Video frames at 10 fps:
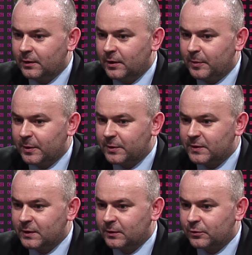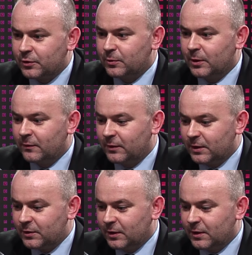i pan prezydent oczekuje
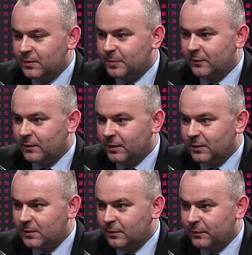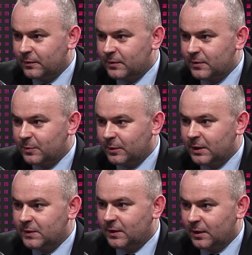wyjaśnienia sprawy katastrofy
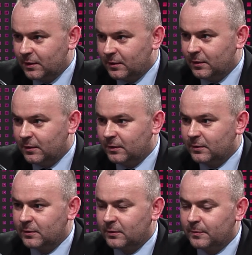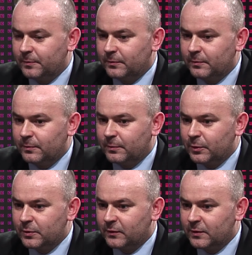smoleńskiej i
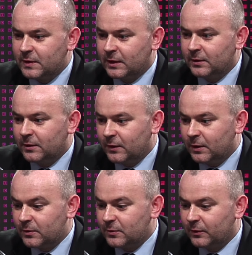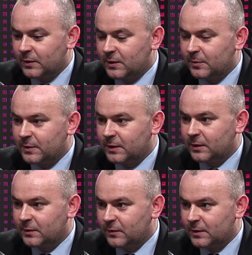był z związany i wiele osób w Kancelarii
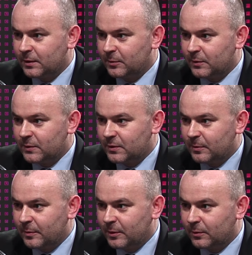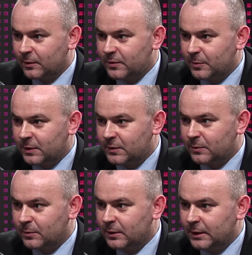Prezydenta związane były z osobami, które w
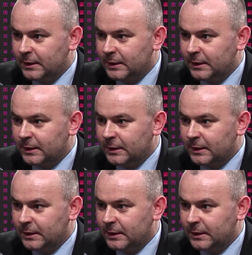Smoleńsku